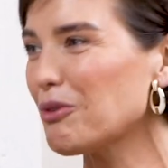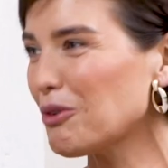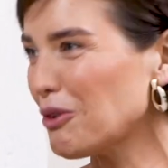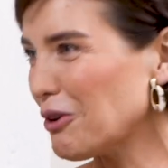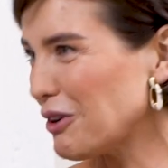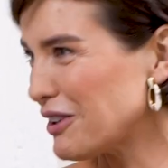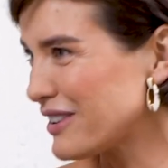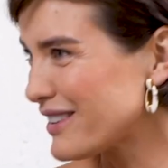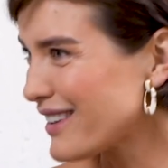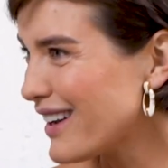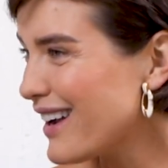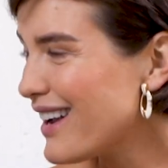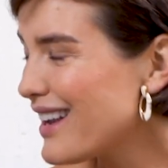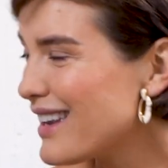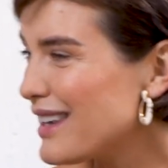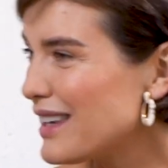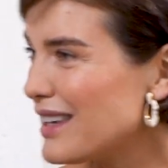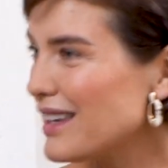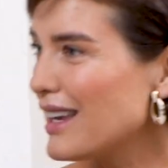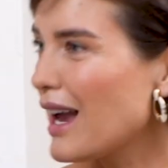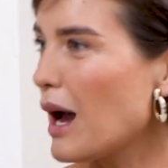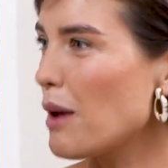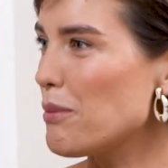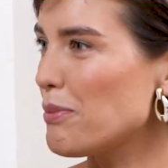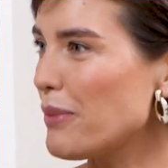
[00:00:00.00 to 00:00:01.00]
Вот.
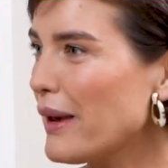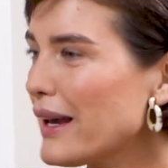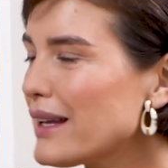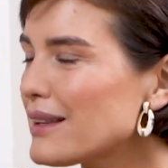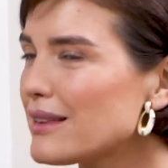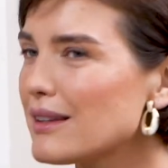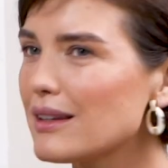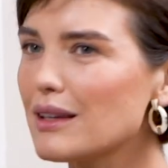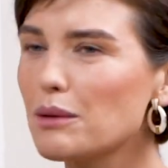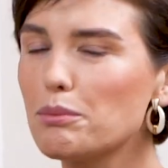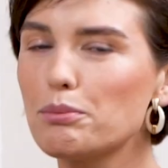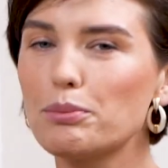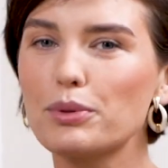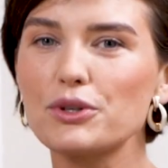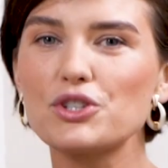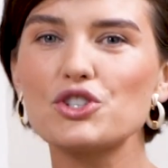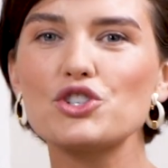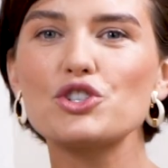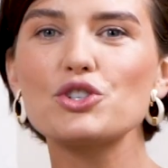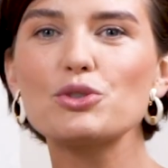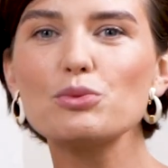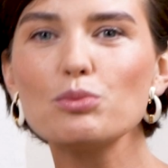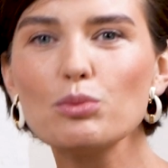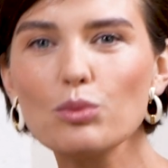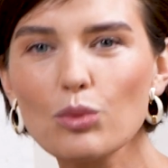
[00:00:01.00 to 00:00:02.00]
И опять-таки,
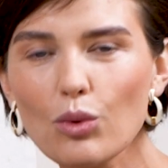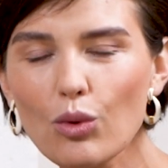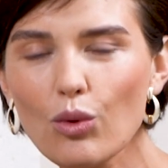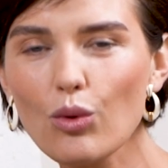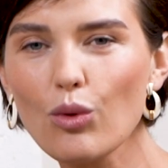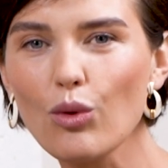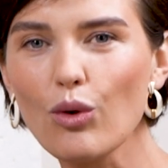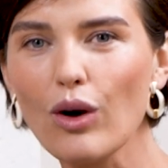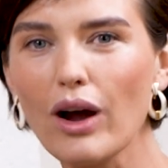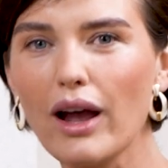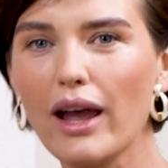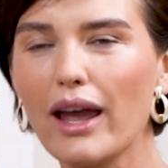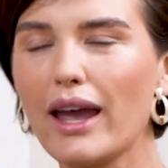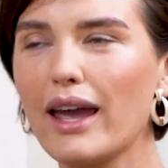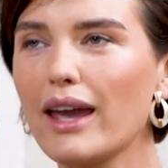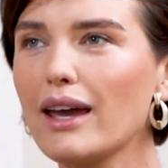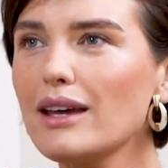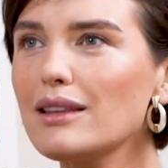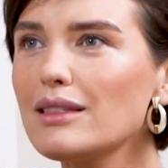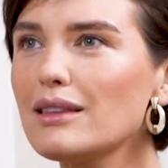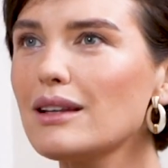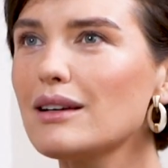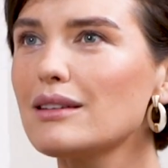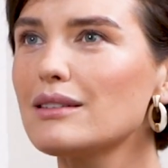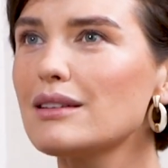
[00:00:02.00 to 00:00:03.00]
почему
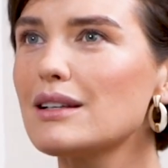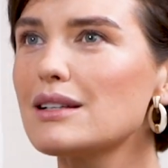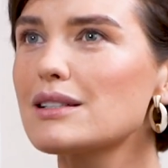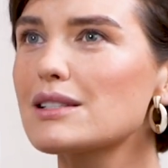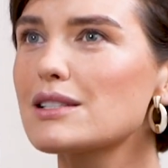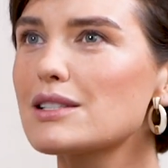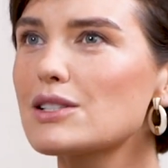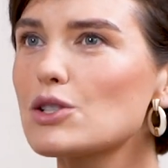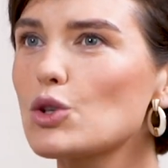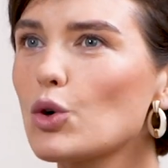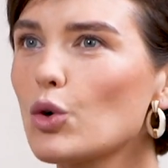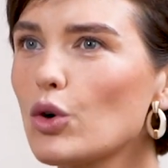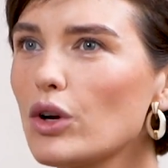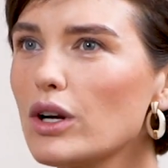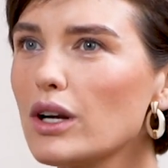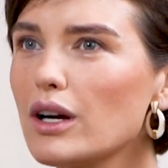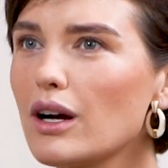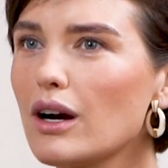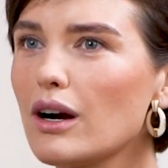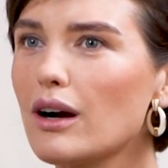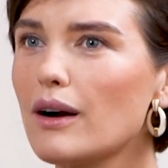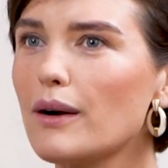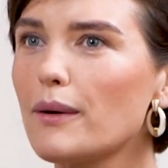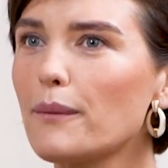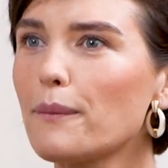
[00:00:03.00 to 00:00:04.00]
это
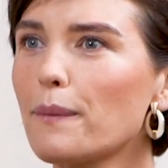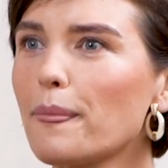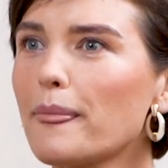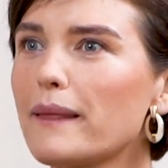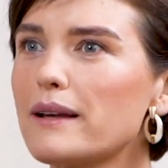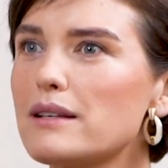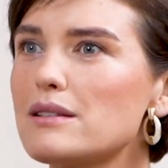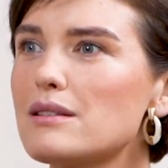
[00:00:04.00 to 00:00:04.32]
настолько